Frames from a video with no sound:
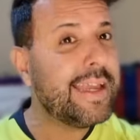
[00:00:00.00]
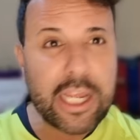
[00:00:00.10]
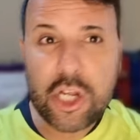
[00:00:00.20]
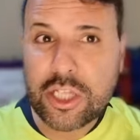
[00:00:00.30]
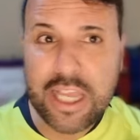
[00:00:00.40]

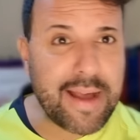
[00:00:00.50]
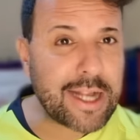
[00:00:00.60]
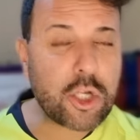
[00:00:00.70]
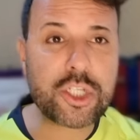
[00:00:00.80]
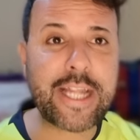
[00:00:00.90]
que no te va
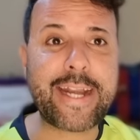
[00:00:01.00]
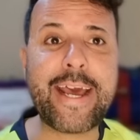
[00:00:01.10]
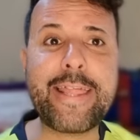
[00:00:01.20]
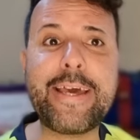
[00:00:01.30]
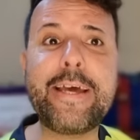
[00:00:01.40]
a costar
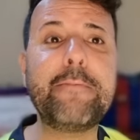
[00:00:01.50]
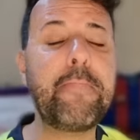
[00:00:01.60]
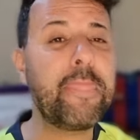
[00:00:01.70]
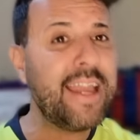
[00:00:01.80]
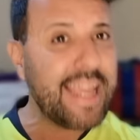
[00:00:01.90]

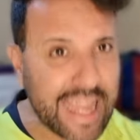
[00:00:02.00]
nada,